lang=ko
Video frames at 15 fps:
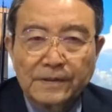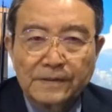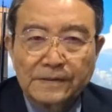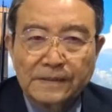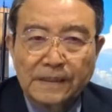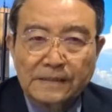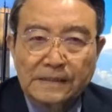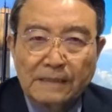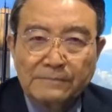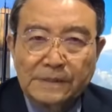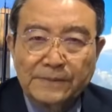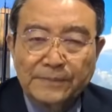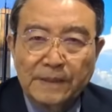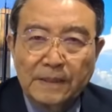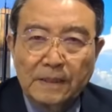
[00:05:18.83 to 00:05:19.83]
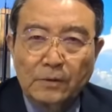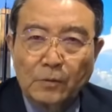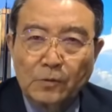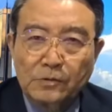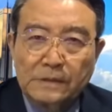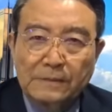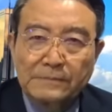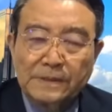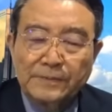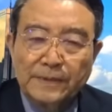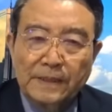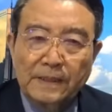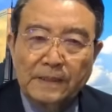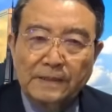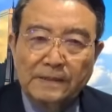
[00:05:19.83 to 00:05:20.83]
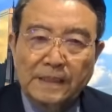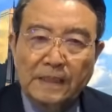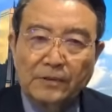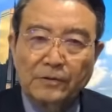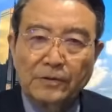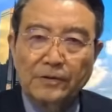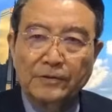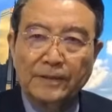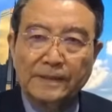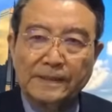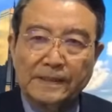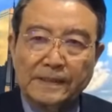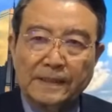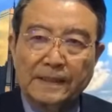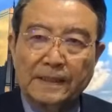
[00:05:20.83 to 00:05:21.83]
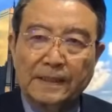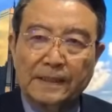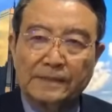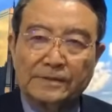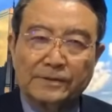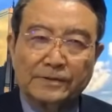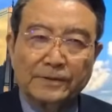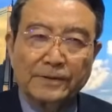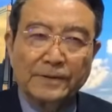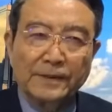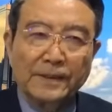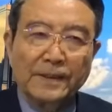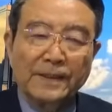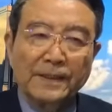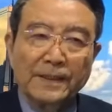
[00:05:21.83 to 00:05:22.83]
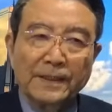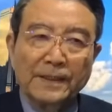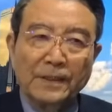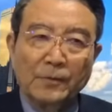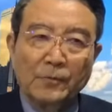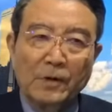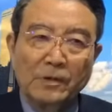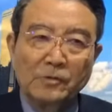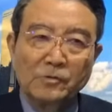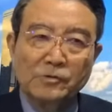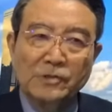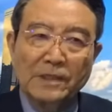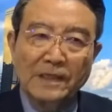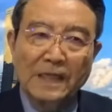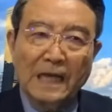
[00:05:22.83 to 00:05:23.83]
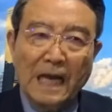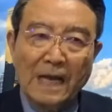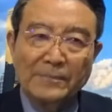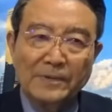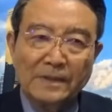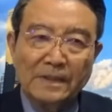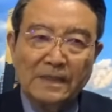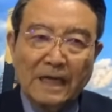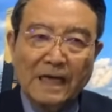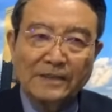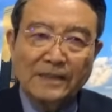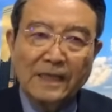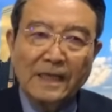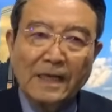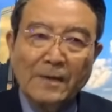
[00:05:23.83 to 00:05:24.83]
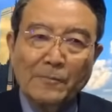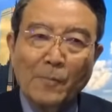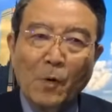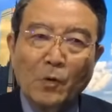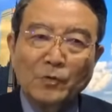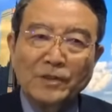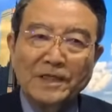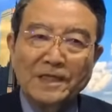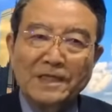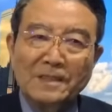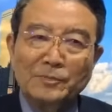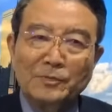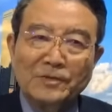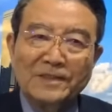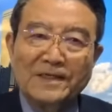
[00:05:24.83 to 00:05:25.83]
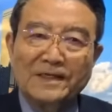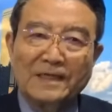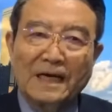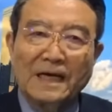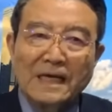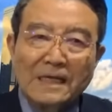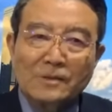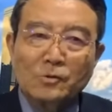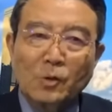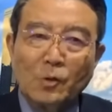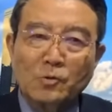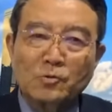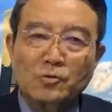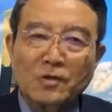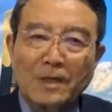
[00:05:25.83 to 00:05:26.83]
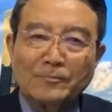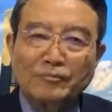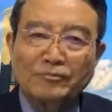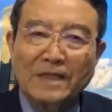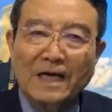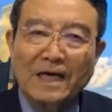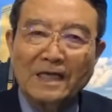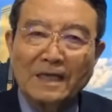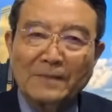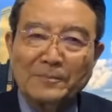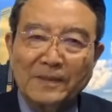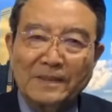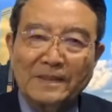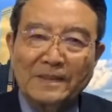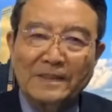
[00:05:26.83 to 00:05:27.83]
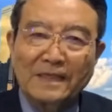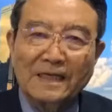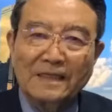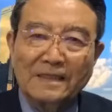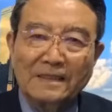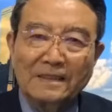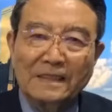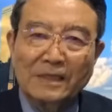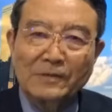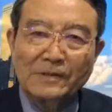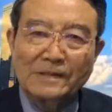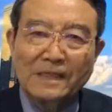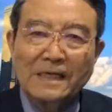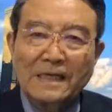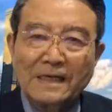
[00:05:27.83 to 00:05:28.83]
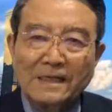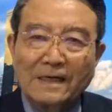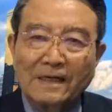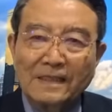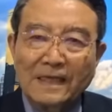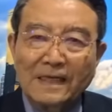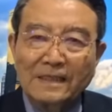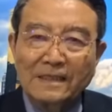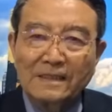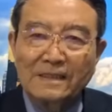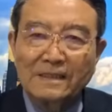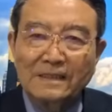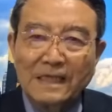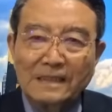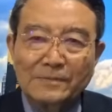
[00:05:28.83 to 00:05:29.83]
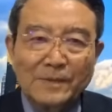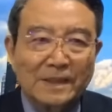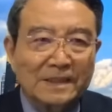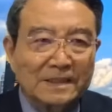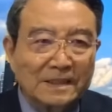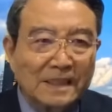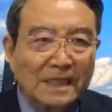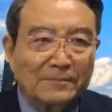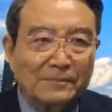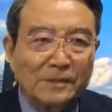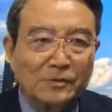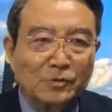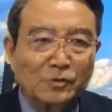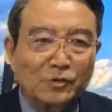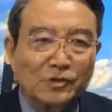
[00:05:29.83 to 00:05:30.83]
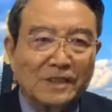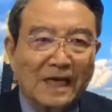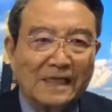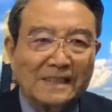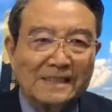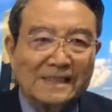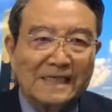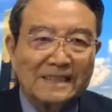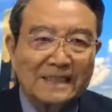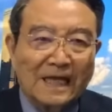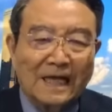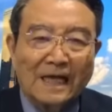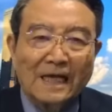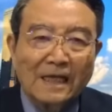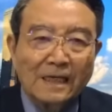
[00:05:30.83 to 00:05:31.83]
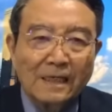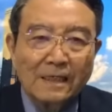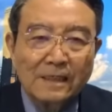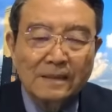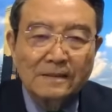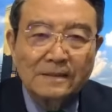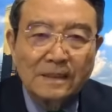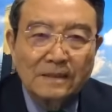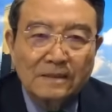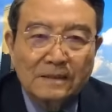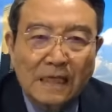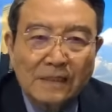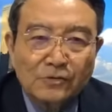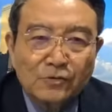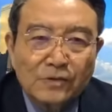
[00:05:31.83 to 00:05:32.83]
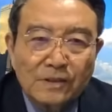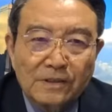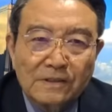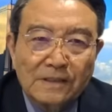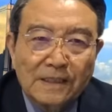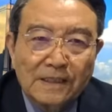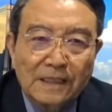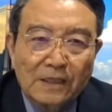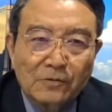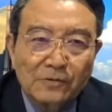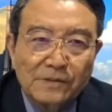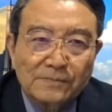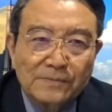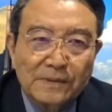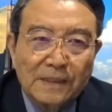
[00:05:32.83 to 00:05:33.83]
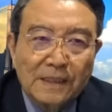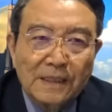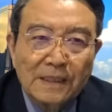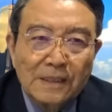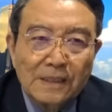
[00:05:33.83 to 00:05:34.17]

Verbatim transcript: 지난 31일, 5월 31일 최고위원회에서 이렇게 얘기했죠. 원구성에 합의를 하되 목리를 부리거나 소수가 부당하게 버티거나 이런다고 해서 거기에 끌려다니면 그게 민주주의가 아니지 않나 이제는 다수결을 얘기하고 있습니다.